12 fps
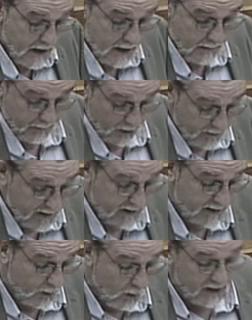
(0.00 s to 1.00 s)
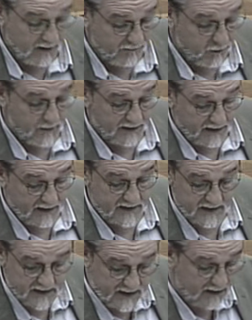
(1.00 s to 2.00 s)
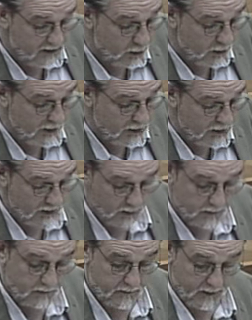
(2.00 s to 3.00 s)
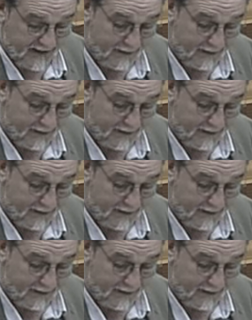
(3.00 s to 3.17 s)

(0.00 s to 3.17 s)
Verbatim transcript: Pero bien, en lugar de fomentar estas instalaciones, que